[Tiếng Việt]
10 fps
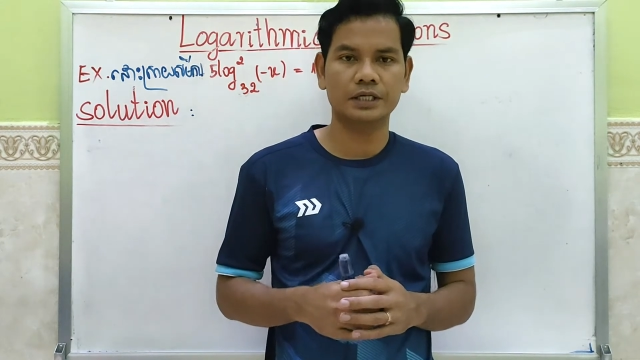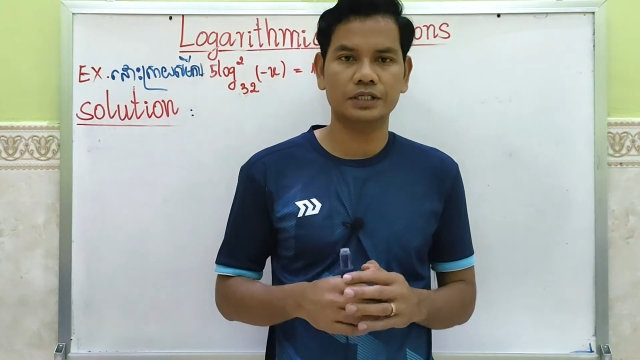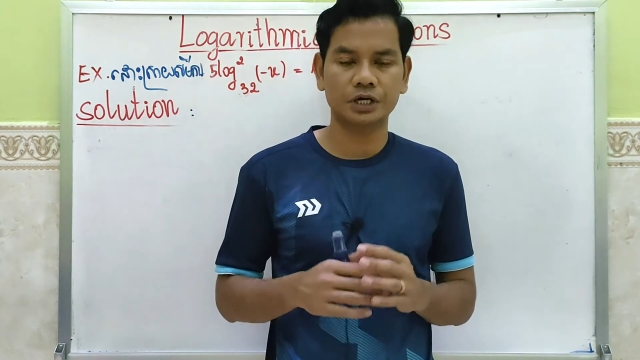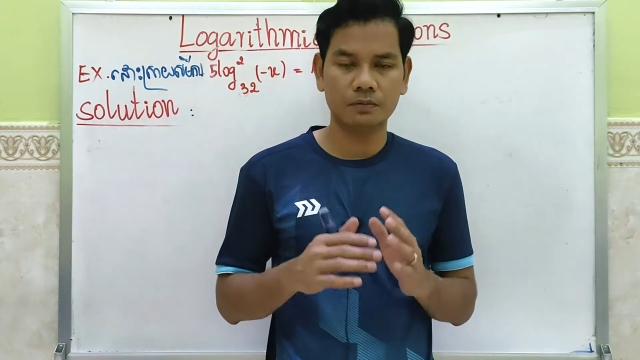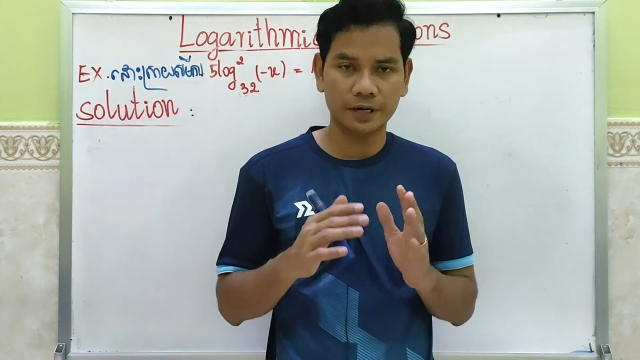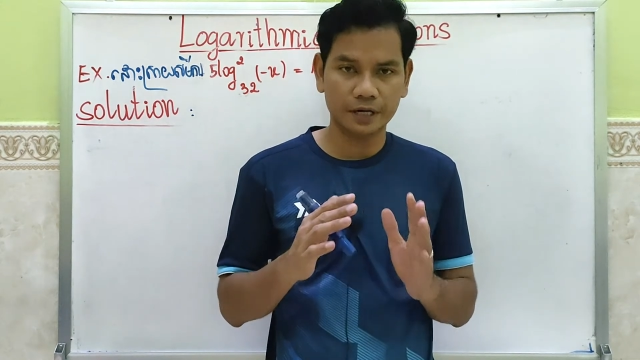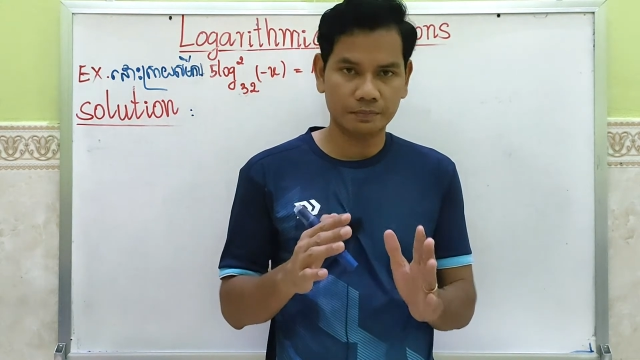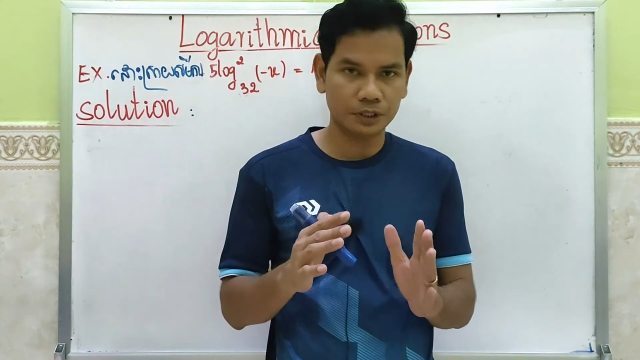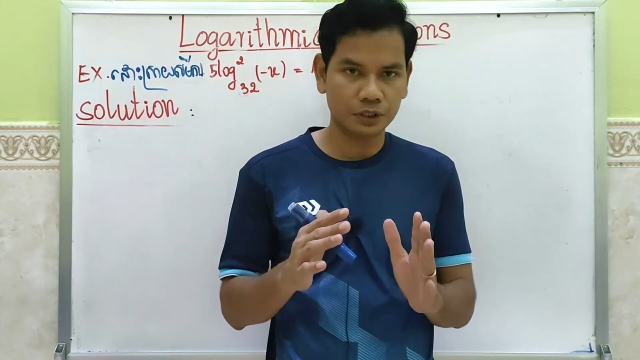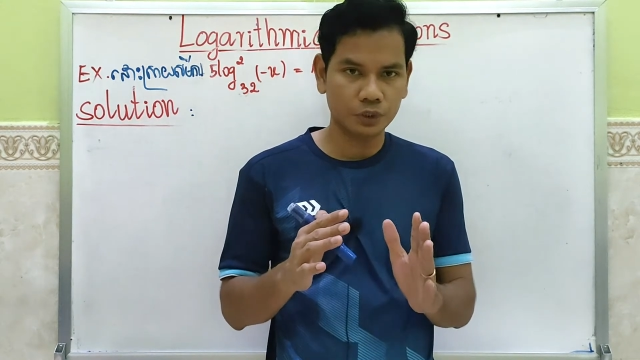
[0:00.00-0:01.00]
chẳng có mấy khá
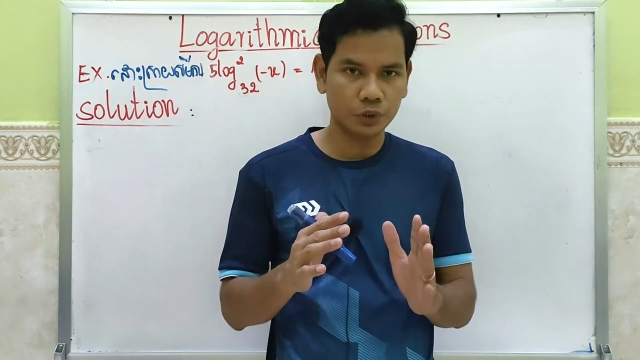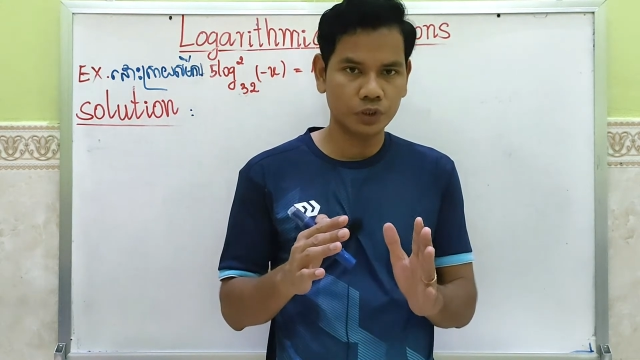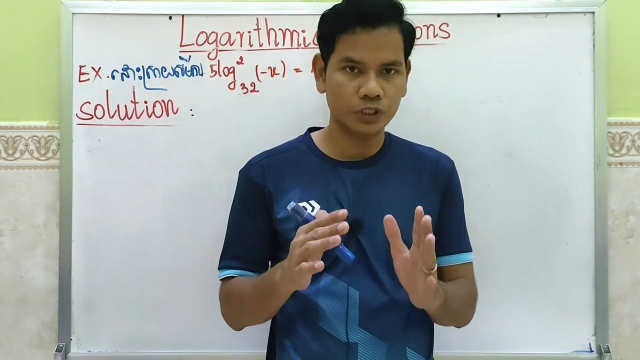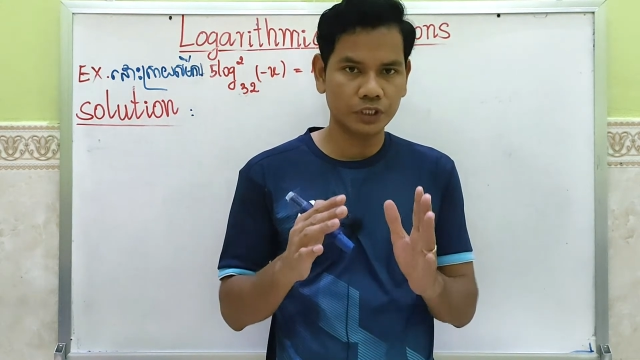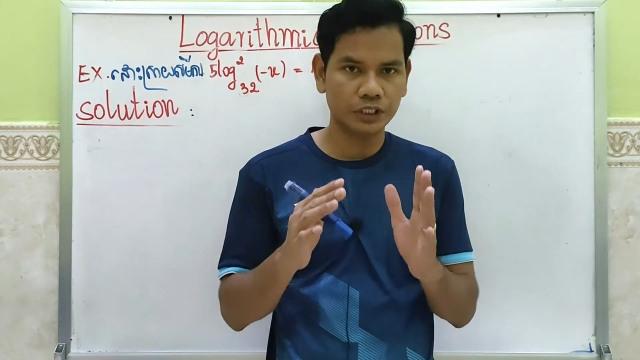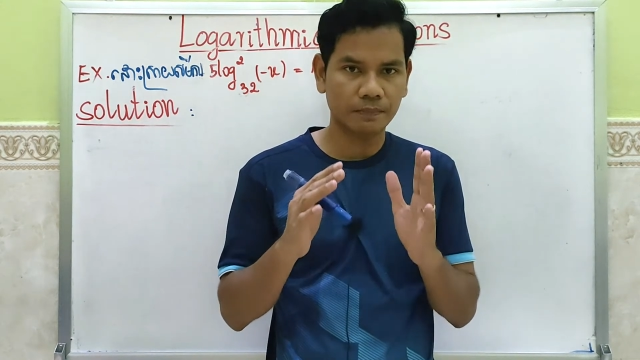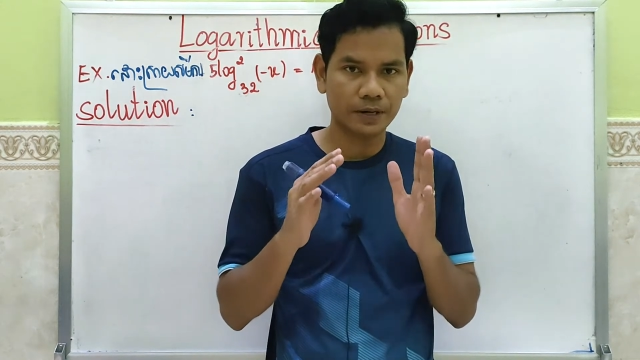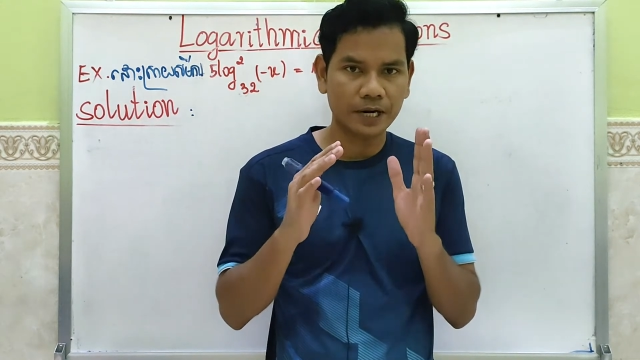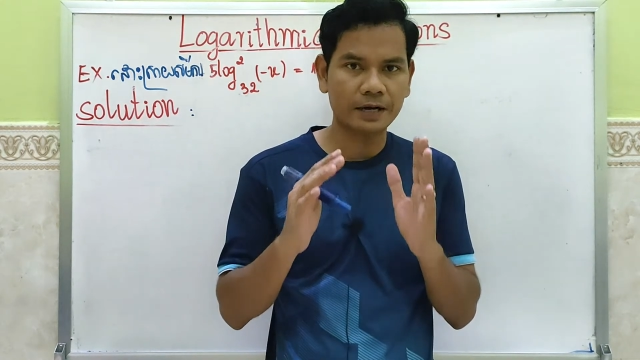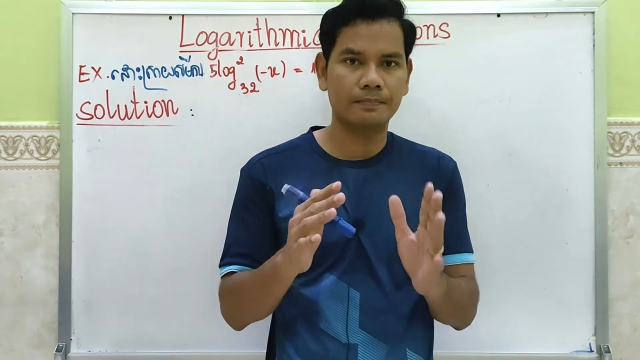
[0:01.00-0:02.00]
phê dũ dương
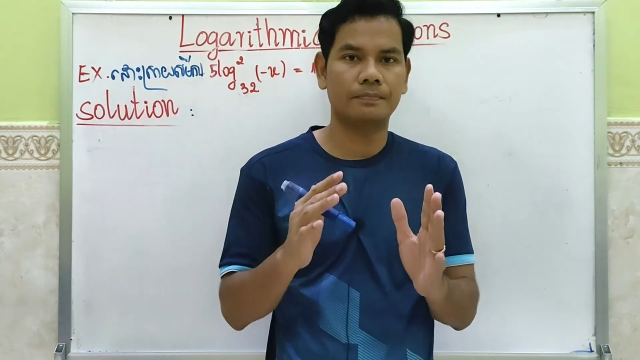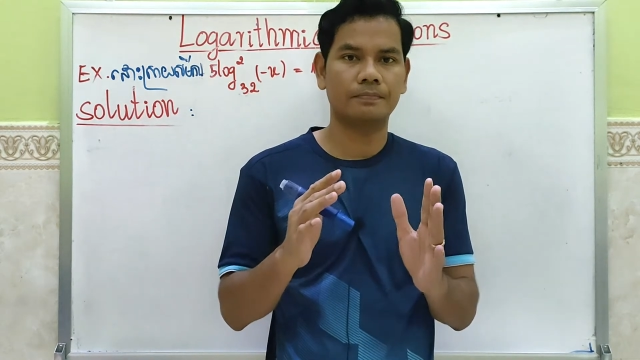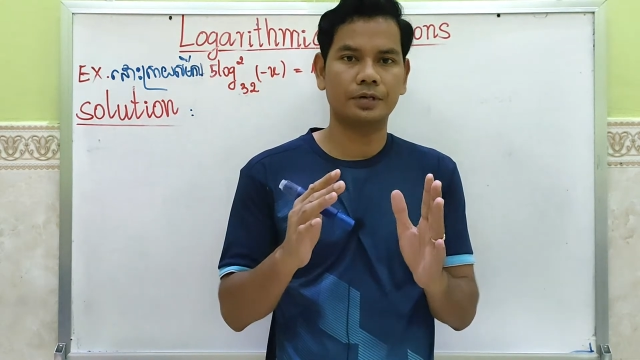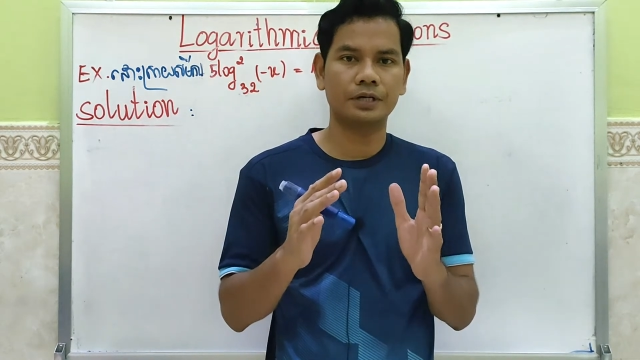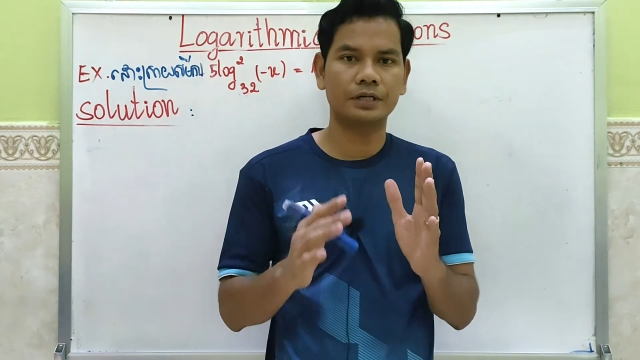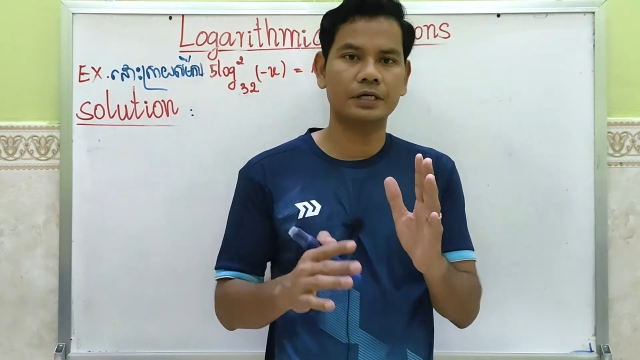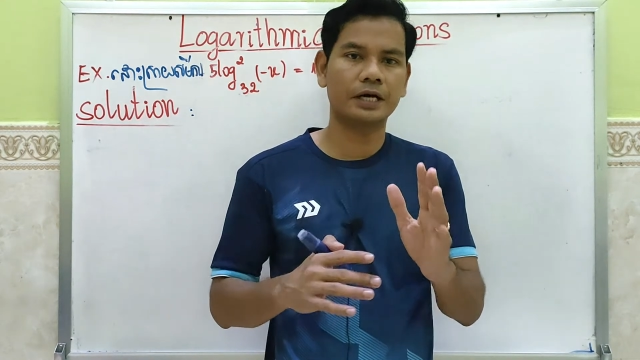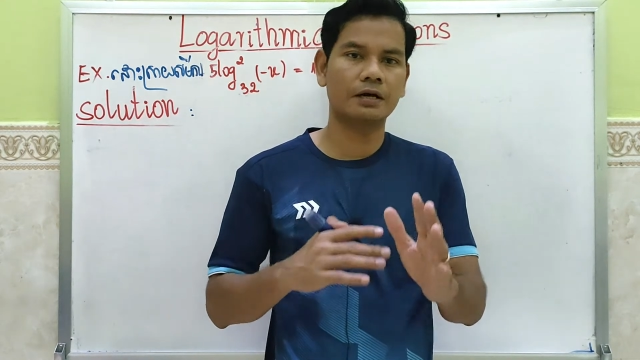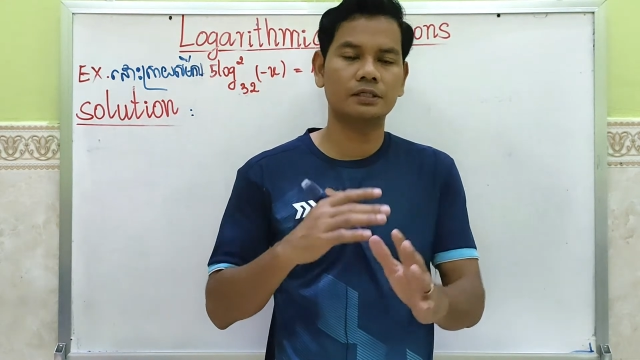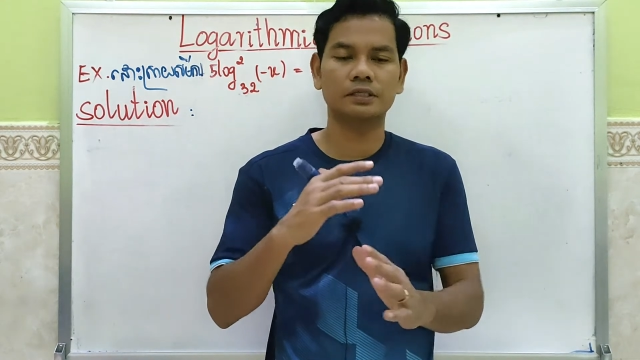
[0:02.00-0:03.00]
chạp đàm về nứt tư
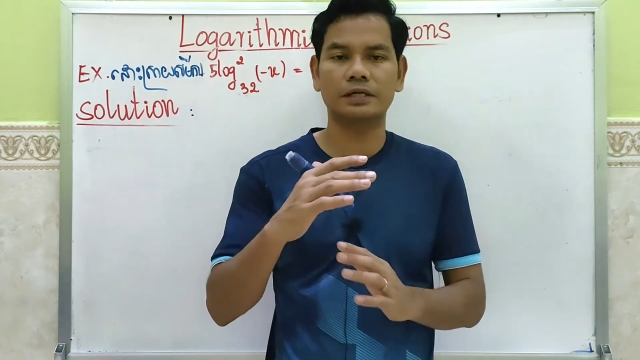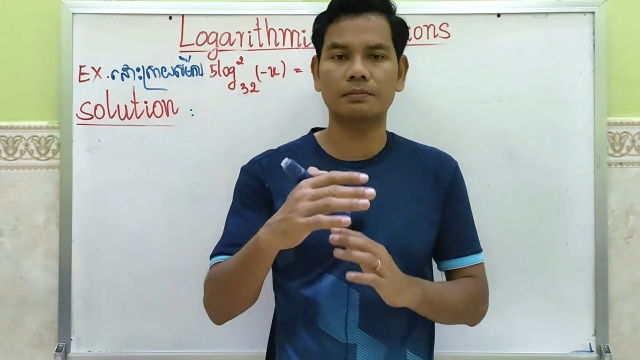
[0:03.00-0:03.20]
ca đọc